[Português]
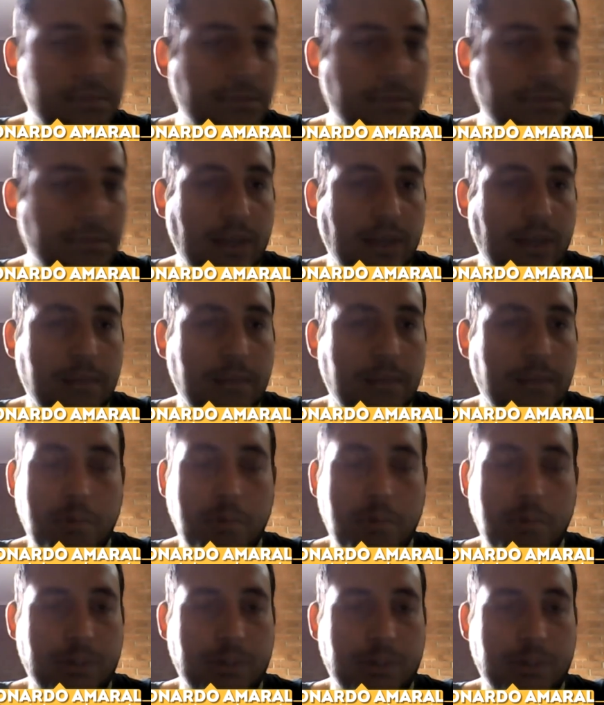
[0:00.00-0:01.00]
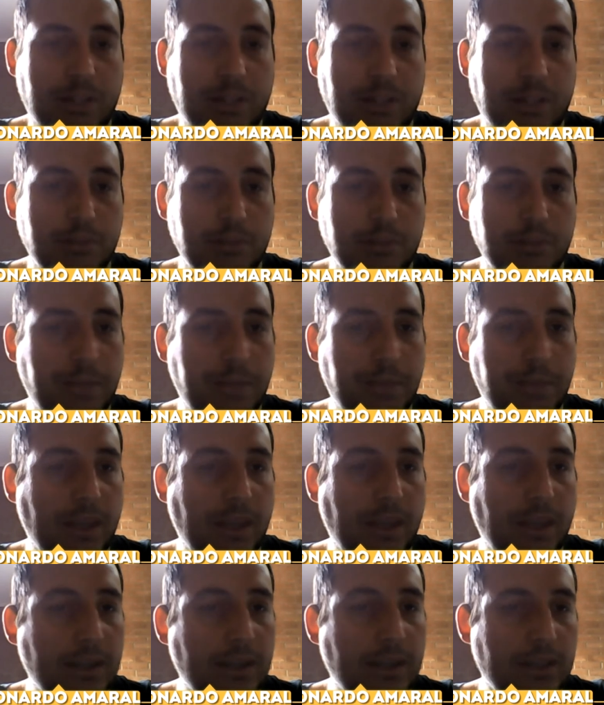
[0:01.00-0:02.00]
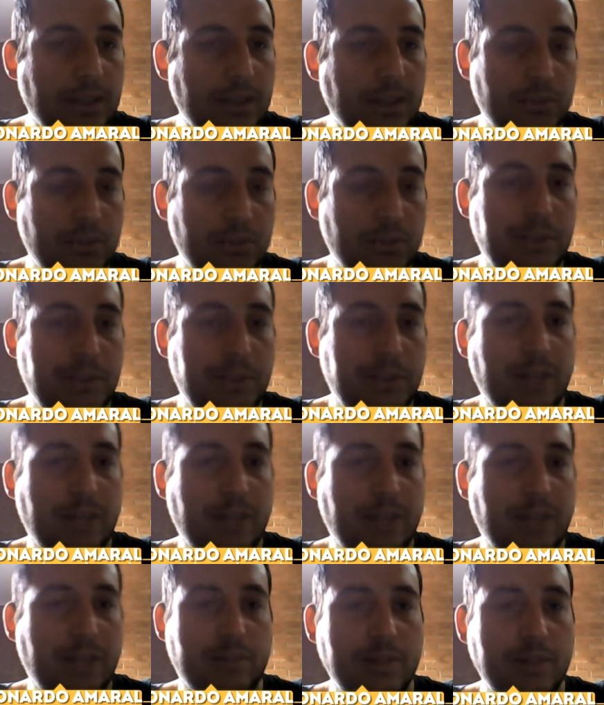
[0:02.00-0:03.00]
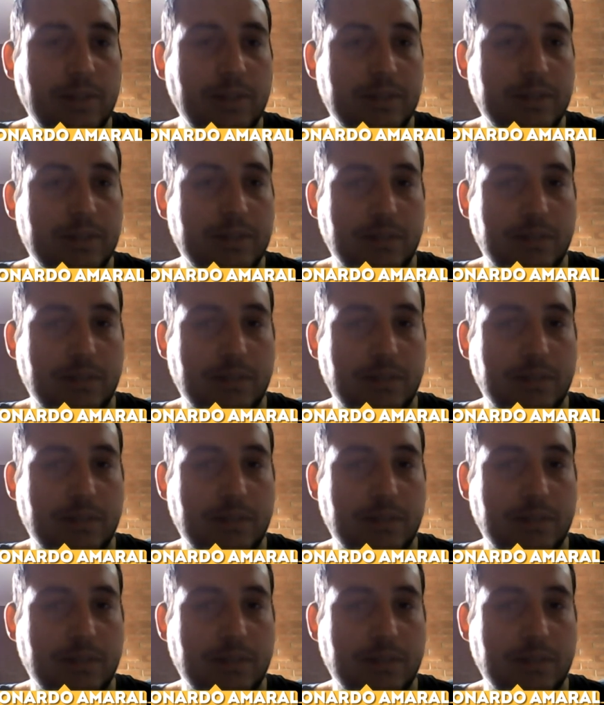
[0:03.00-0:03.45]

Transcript: é uma porcentagem muito pequena de objetos grandes,